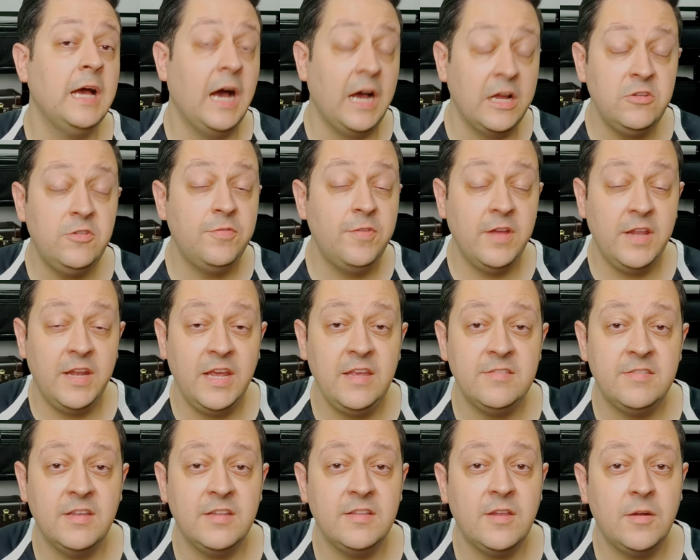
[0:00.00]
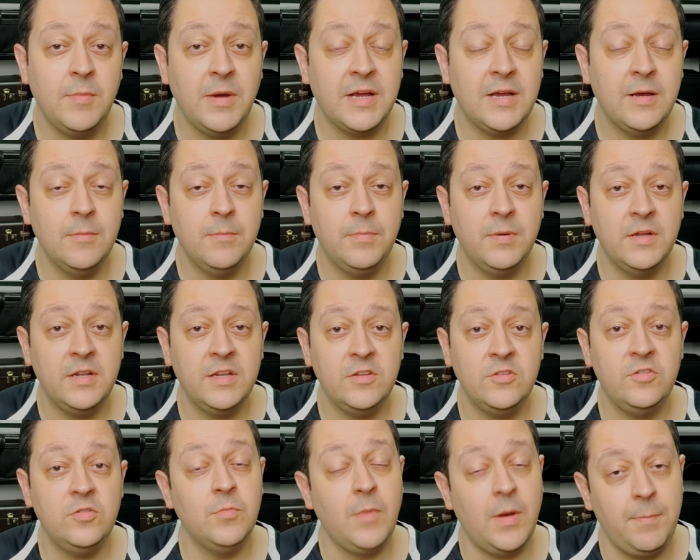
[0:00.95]
A diferença entre uma
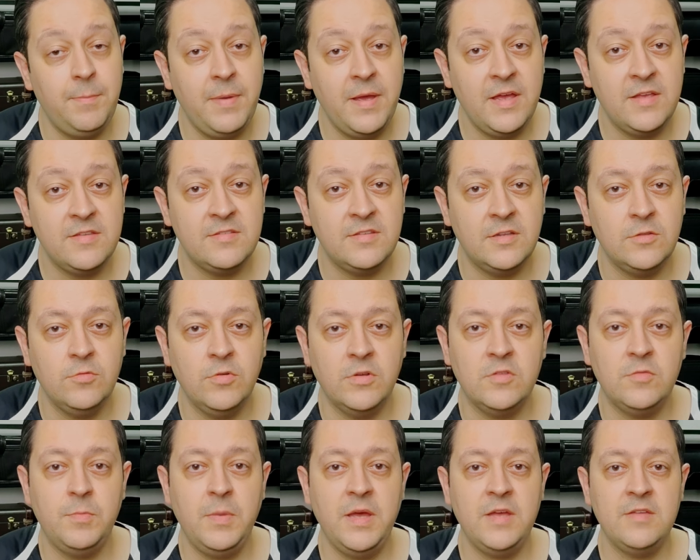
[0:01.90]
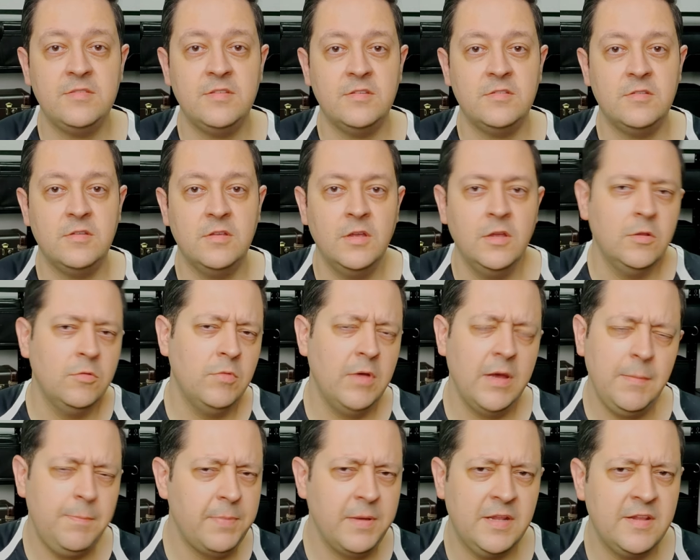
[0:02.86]
campana de uma peça e duas peças não
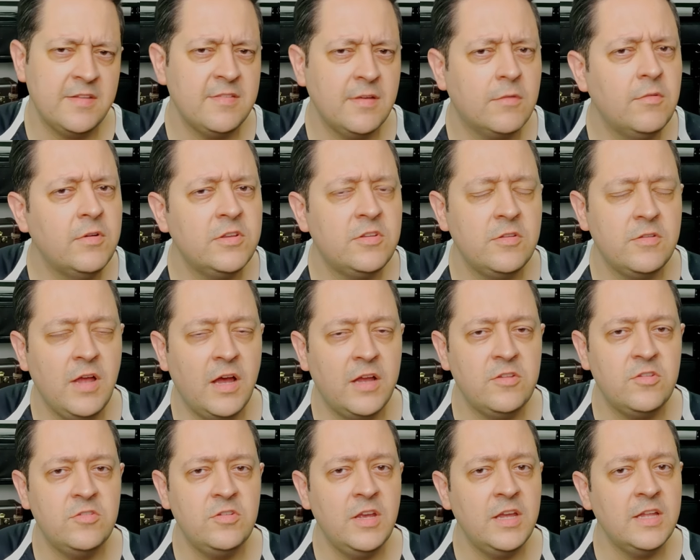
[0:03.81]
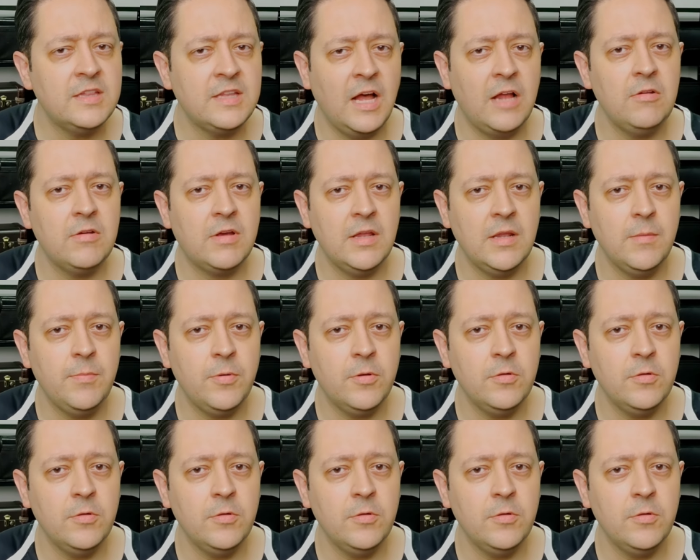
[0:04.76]
é apenas a quantidade de retalho que ela